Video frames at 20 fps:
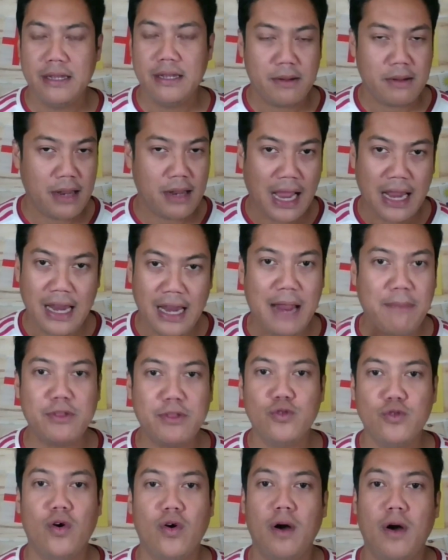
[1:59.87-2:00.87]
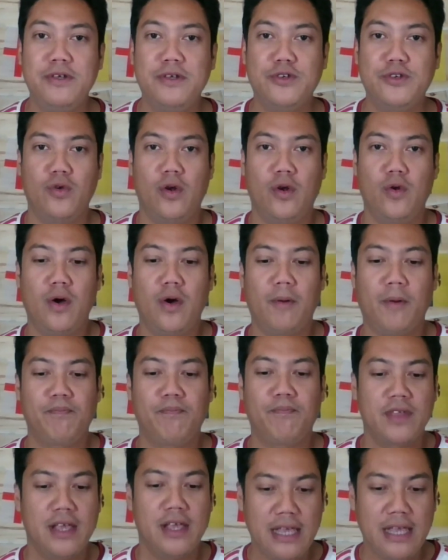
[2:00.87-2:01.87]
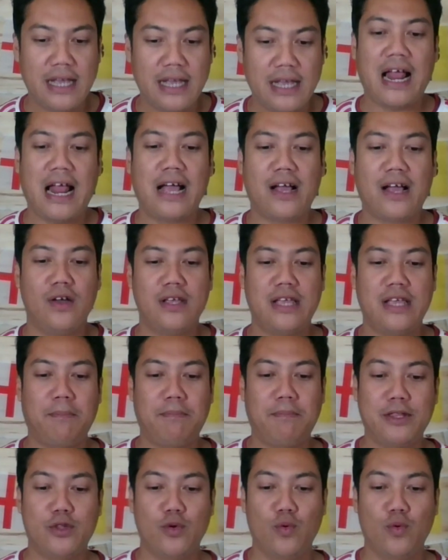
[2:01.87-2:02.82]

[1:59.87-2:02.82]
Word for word: หลายๆประตูเขามีส่วนร่วมอีกครั้งก็อย่างประตู